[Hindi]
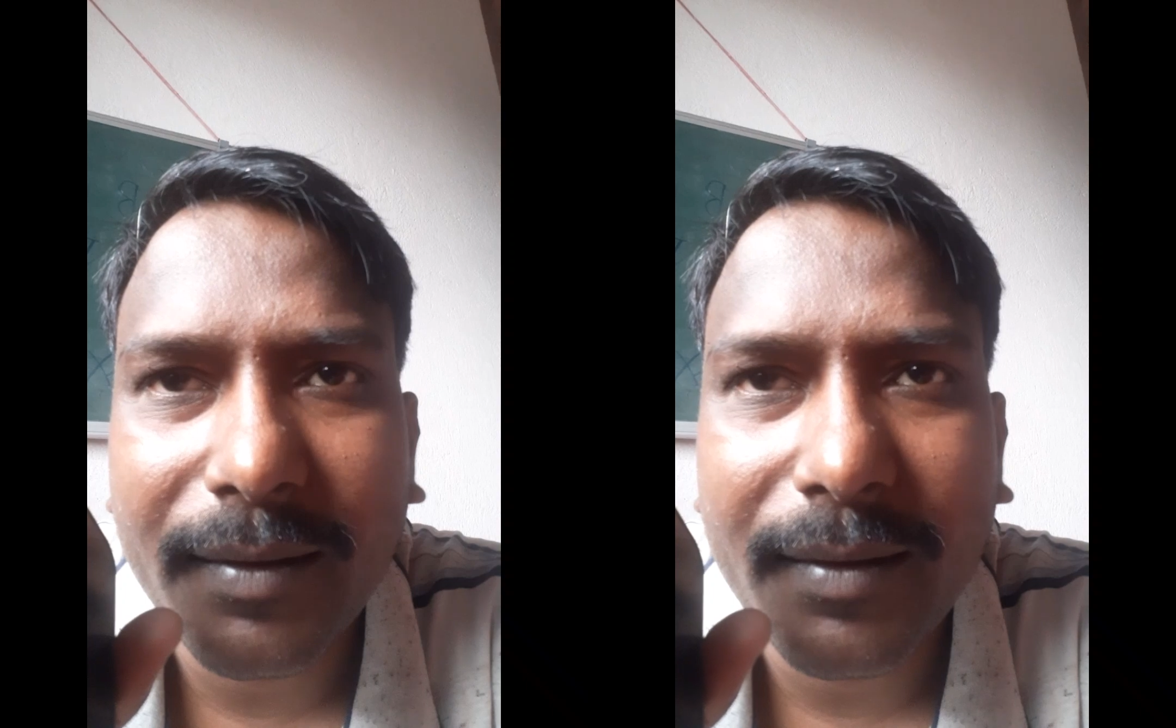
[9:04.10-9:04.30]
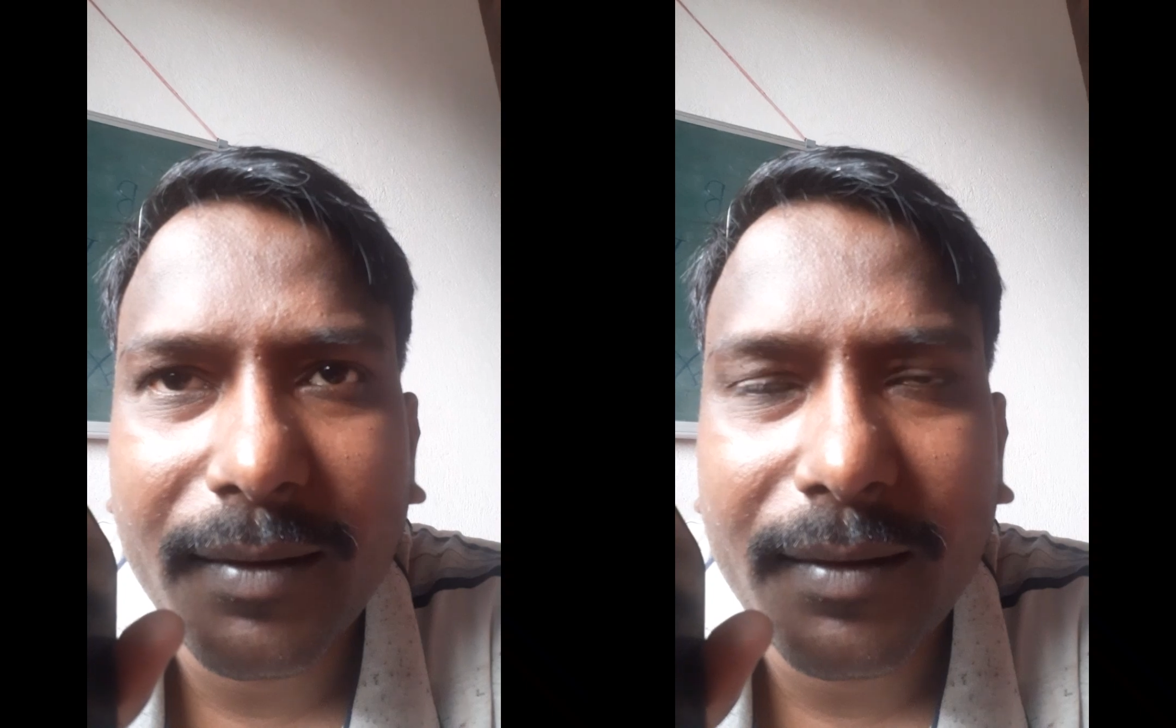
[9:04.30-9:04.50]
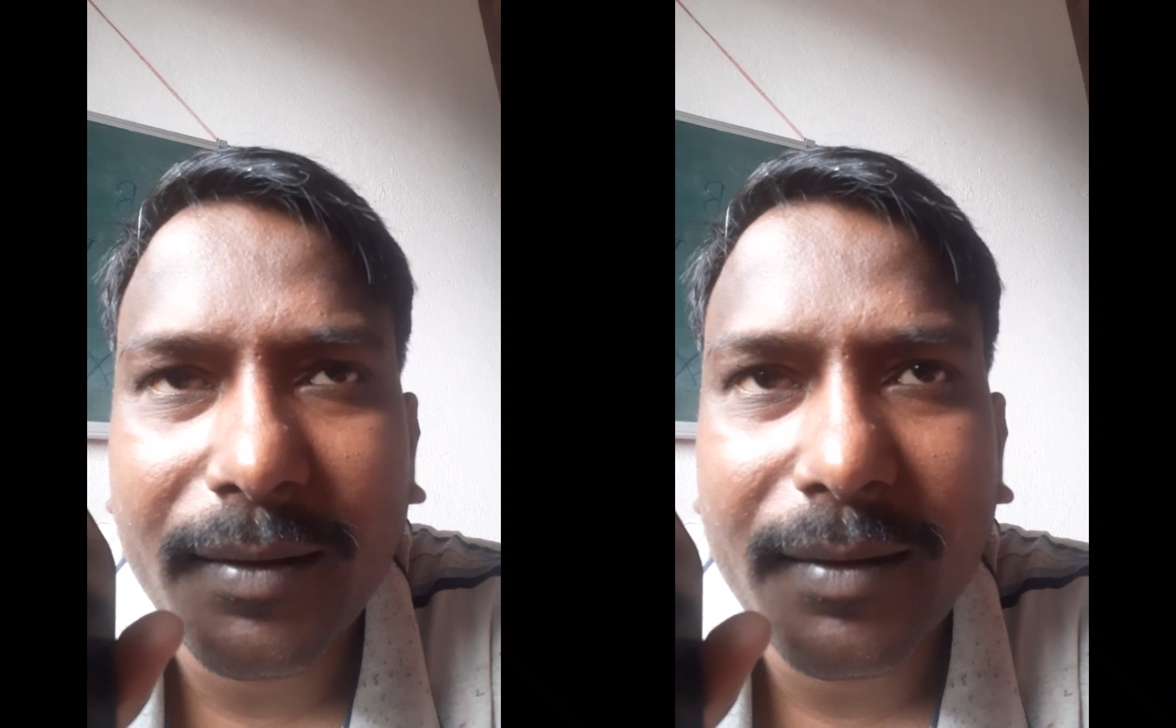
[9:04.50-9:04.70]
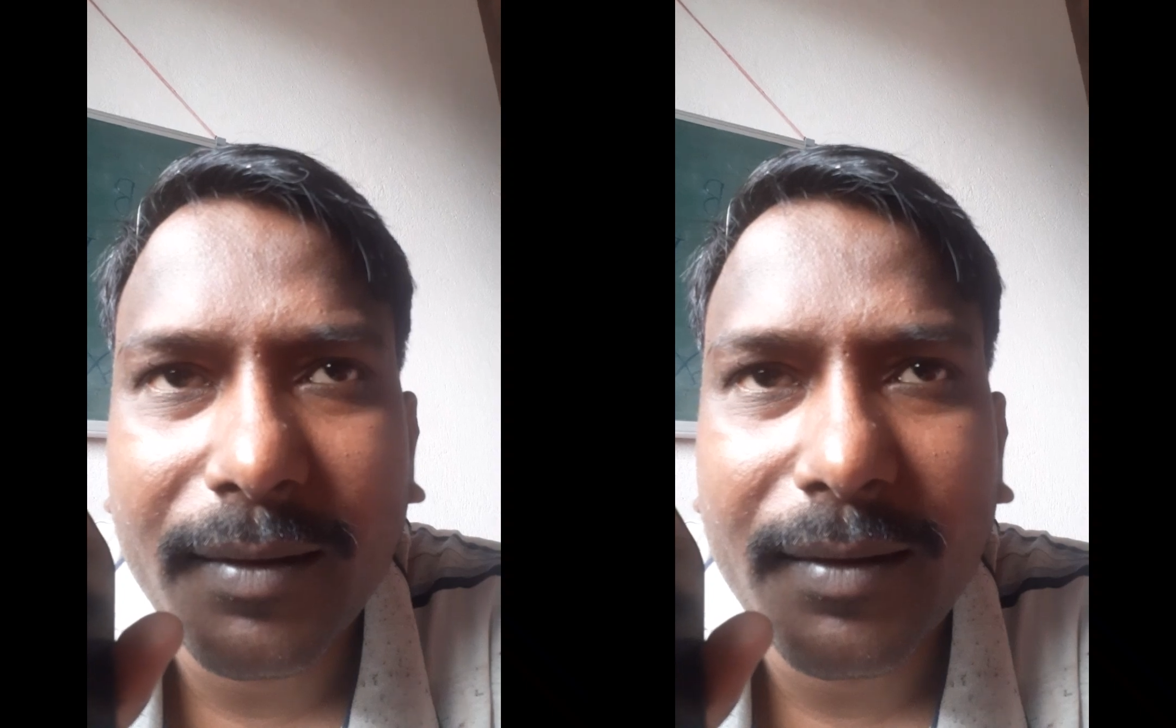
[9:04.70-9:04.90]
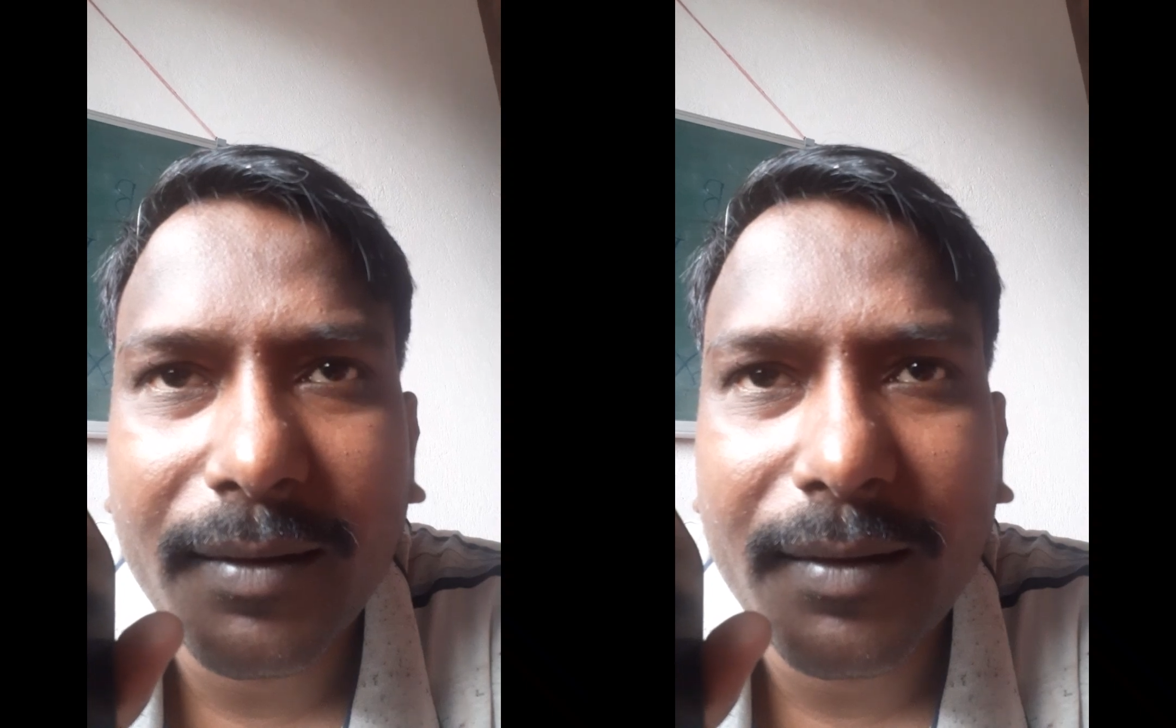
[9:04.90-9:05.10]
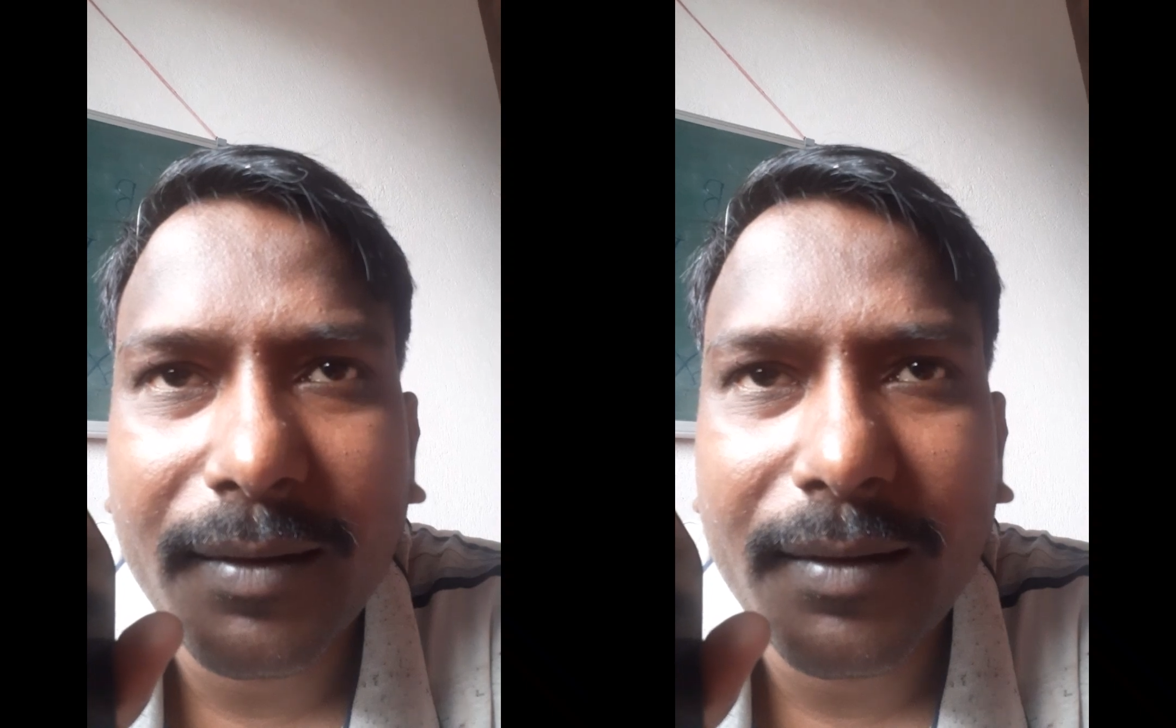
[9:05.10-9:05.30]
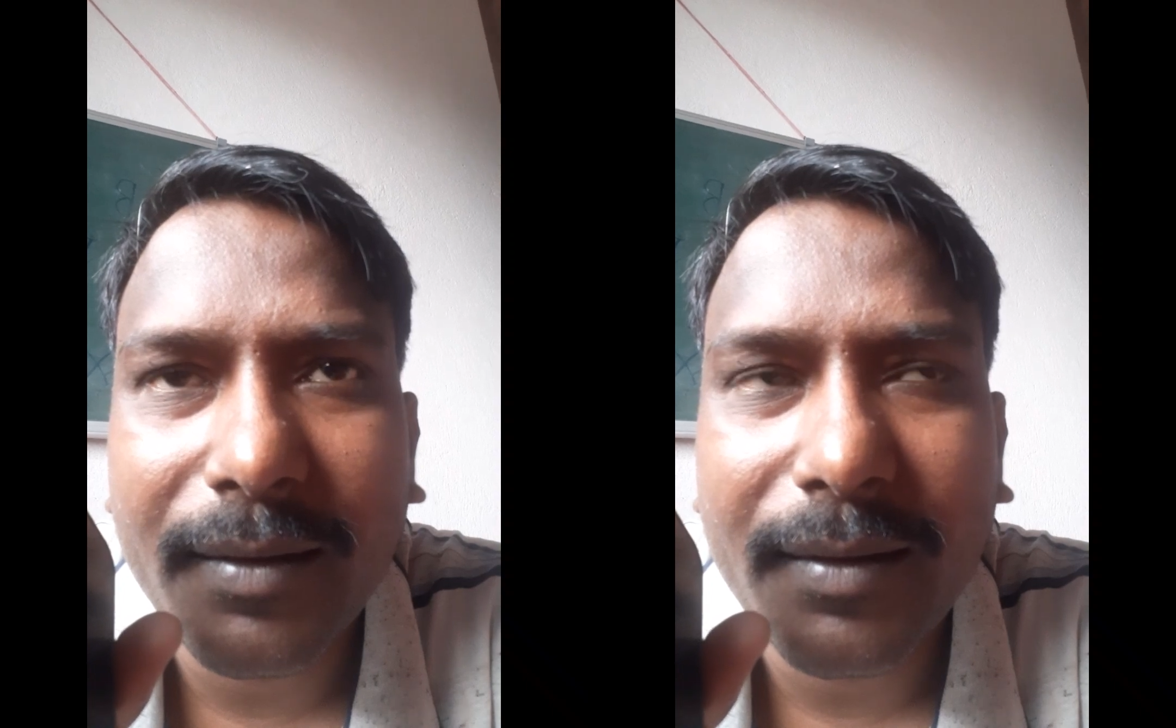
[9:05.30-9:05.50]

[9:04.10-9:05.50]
वही तो बात है हमको